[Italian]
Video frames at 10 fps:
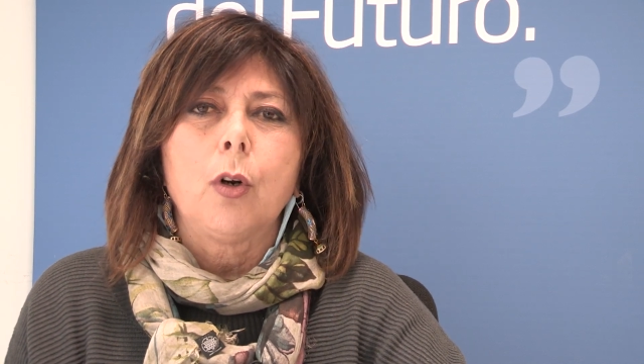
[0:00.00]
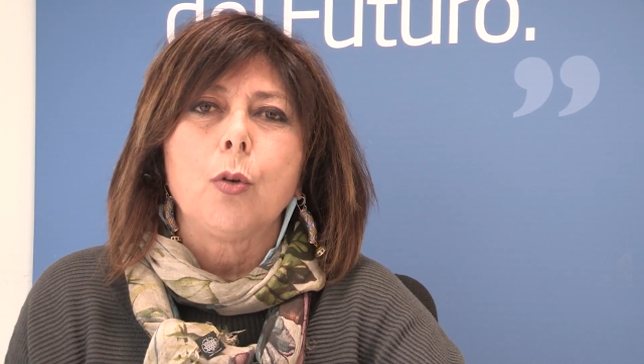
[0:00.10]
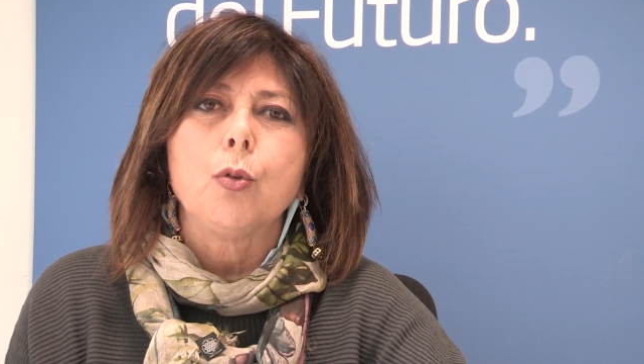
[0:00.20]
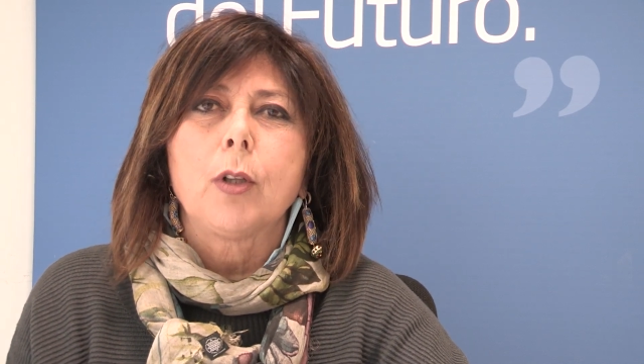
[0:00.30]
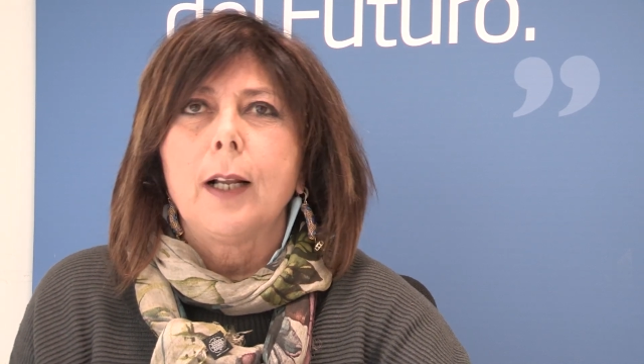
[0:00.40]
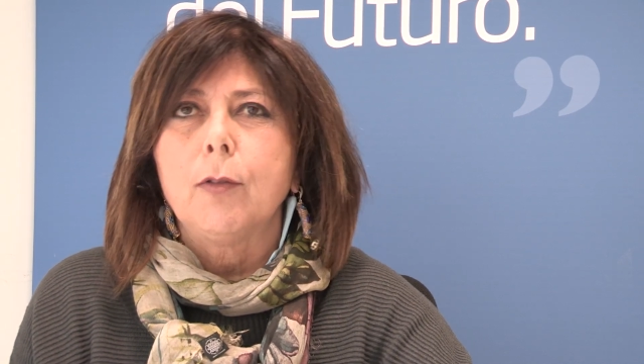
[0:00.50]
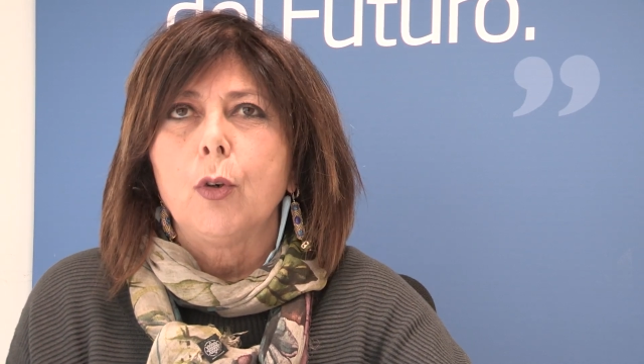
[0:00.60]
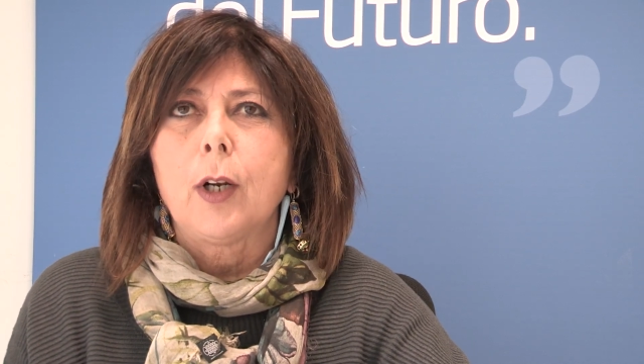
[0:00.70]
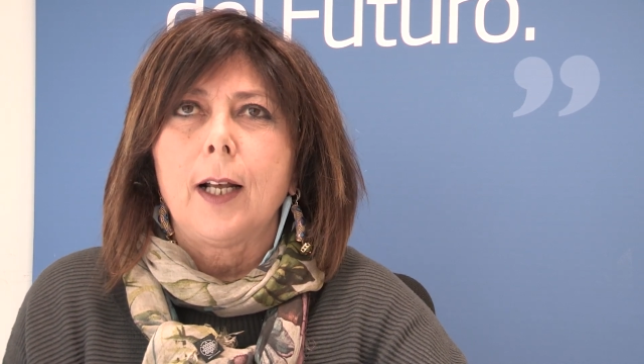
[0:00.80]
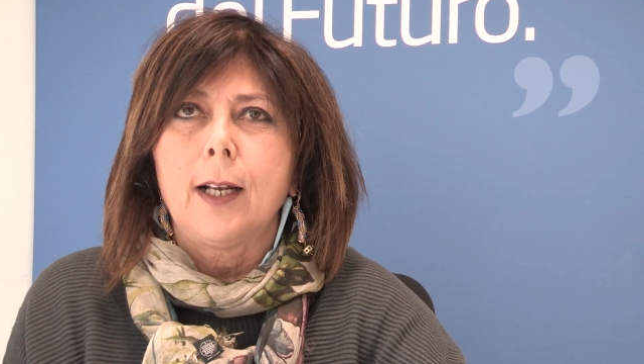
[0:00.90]
No? Ognuna
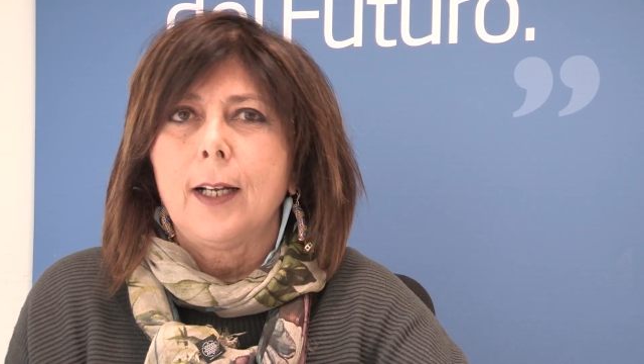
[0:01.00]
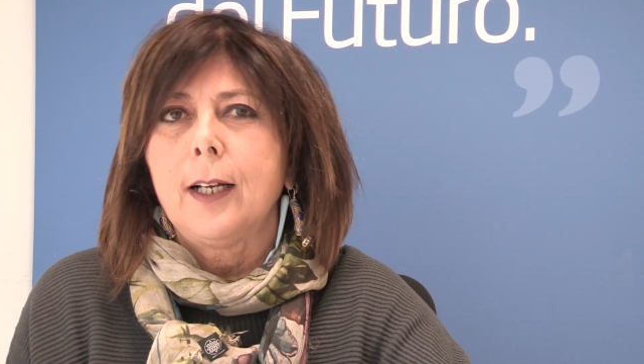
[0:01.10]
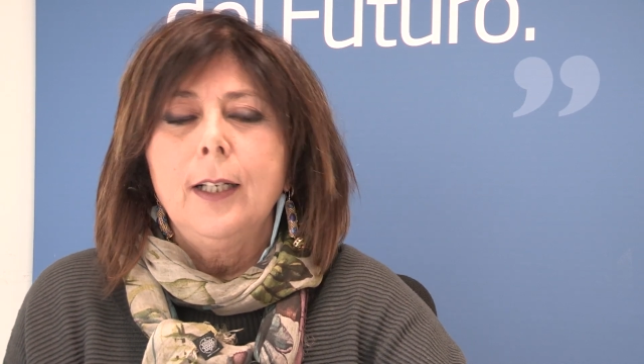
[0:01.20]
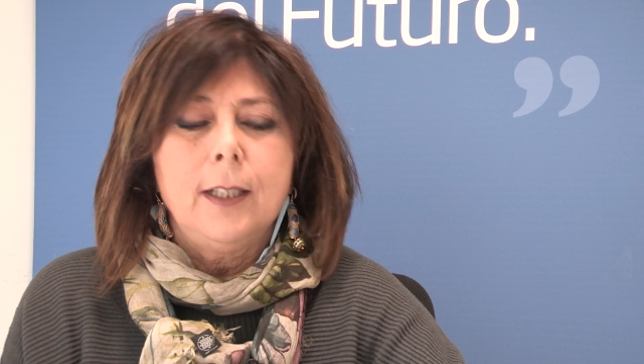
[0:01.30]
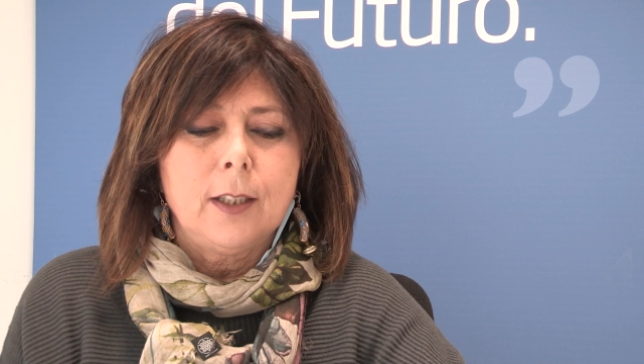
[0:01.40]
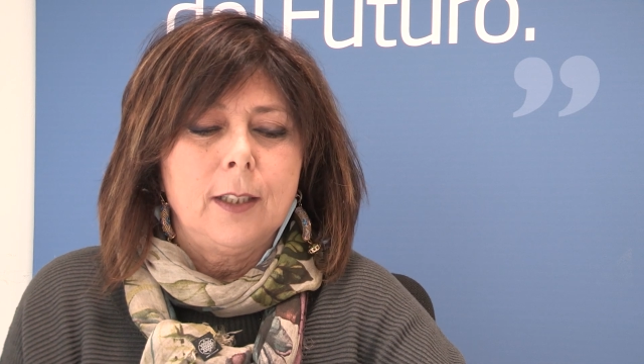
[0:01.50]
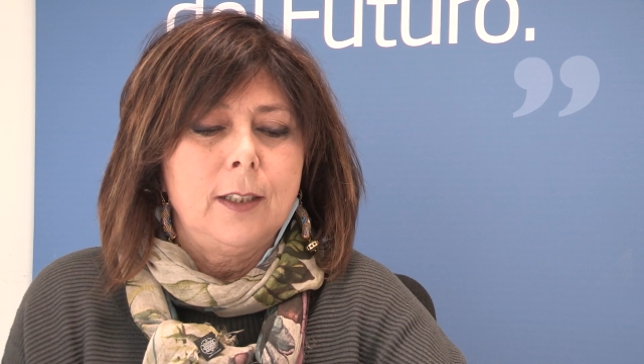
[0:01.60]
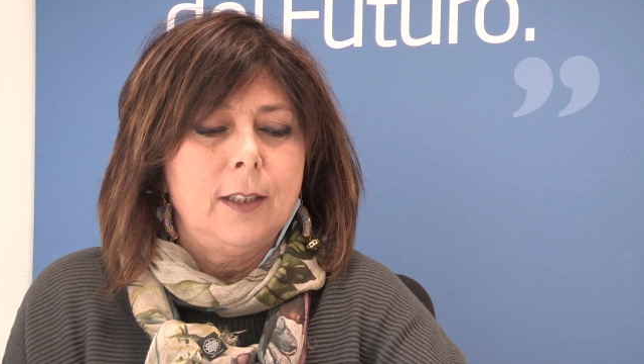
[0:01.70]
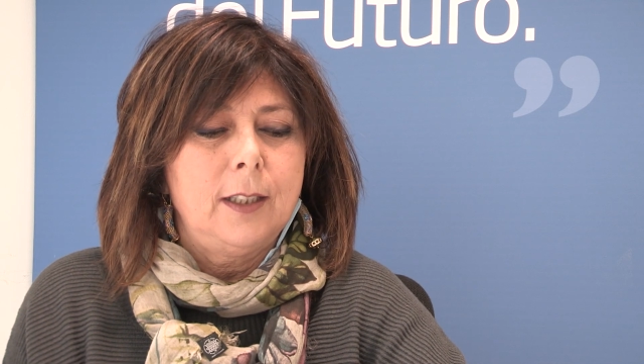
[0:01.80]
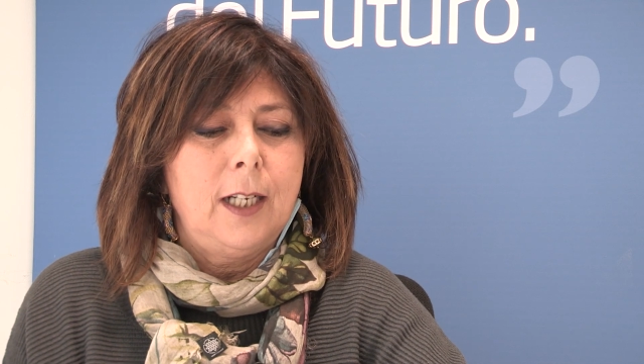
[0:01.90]
lavora
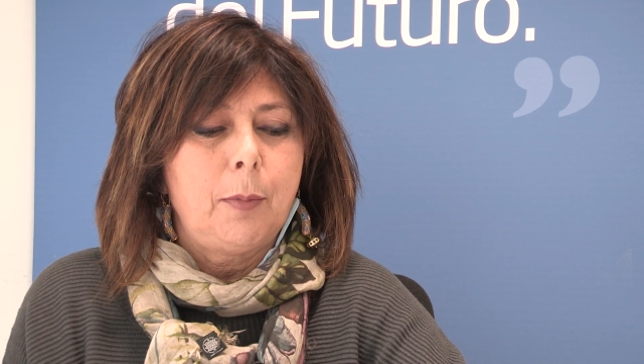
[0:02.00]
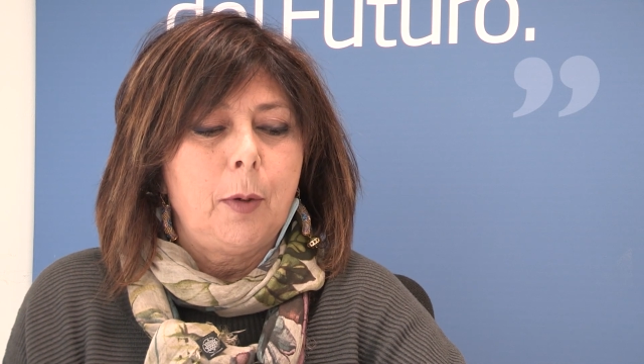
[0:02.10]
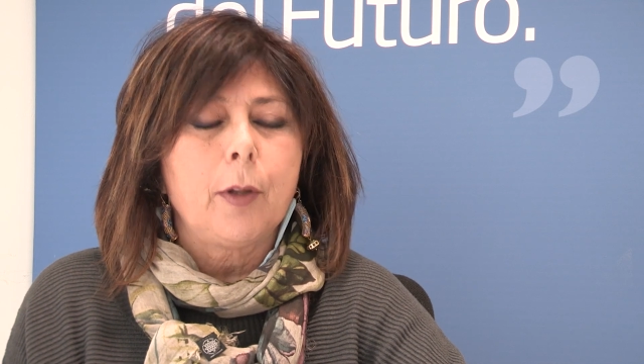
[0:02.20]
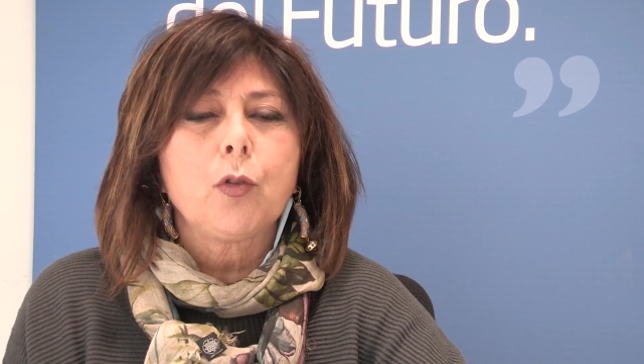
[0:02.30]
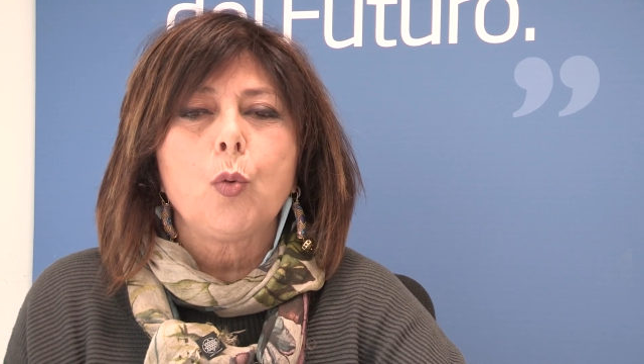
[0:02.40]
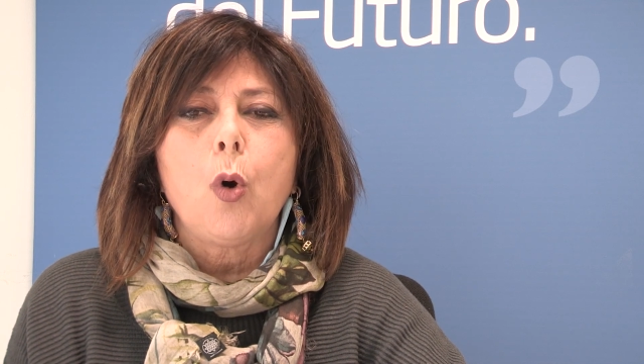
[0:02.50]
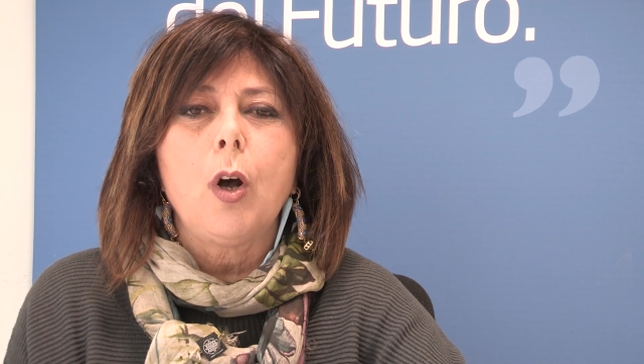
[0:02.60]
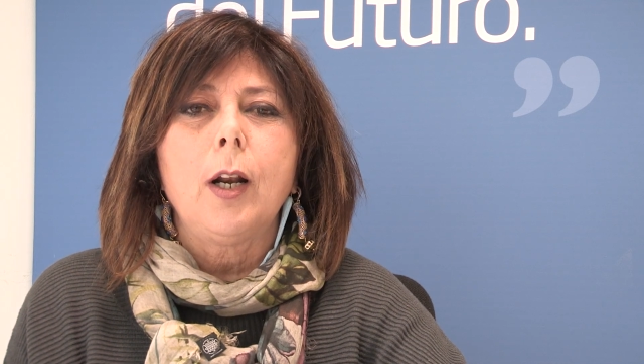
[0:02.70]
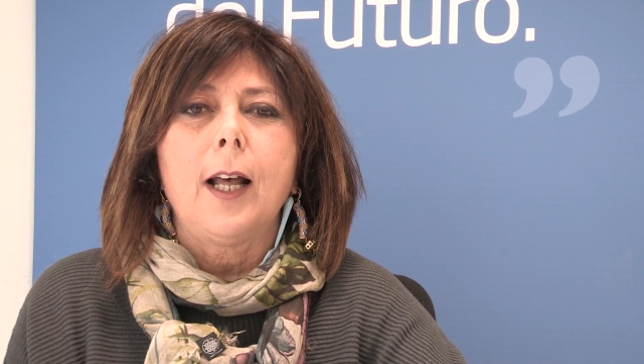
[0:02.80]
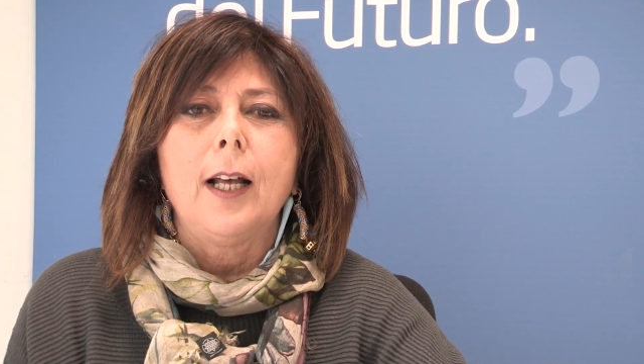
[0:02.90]
eh, nella propria
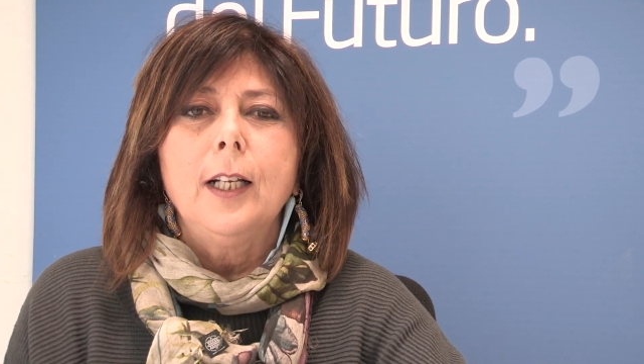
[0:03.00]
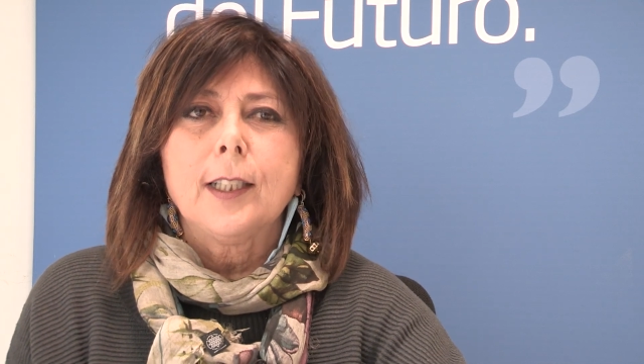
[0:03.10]
scuola,